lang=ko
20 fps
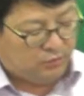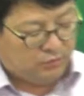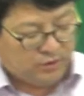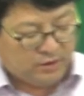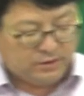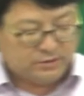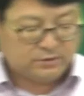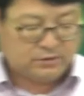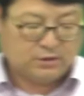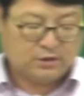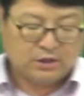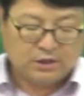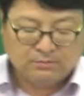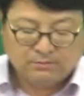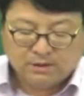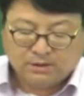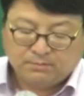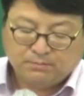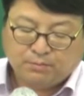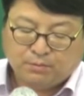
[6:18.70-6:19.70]
후에
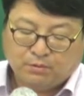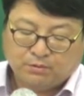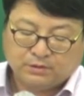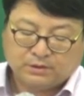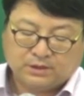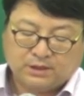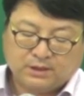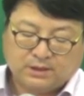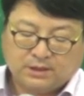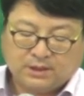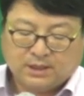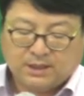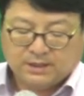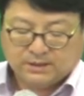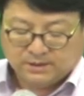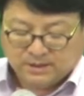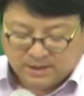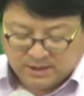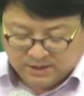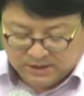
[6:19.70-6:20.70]
선임한 복대리인과
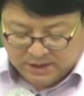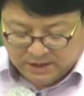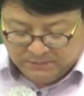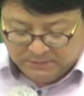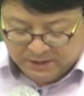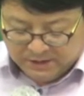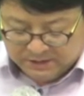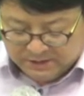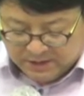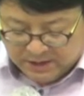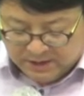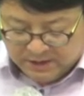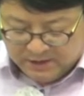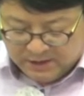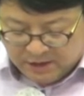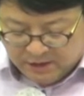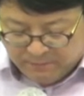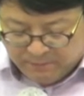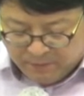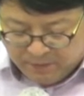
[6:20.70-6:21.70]
상대방
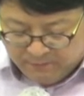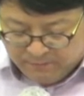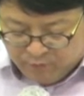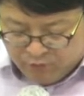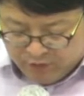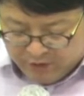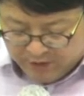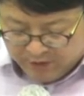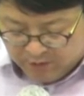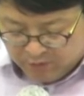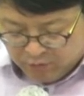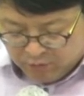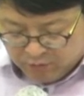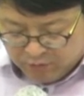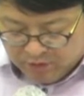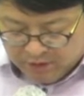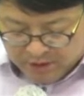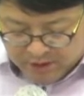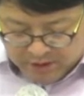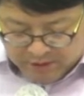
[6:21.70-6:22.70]
사이의 법률행위도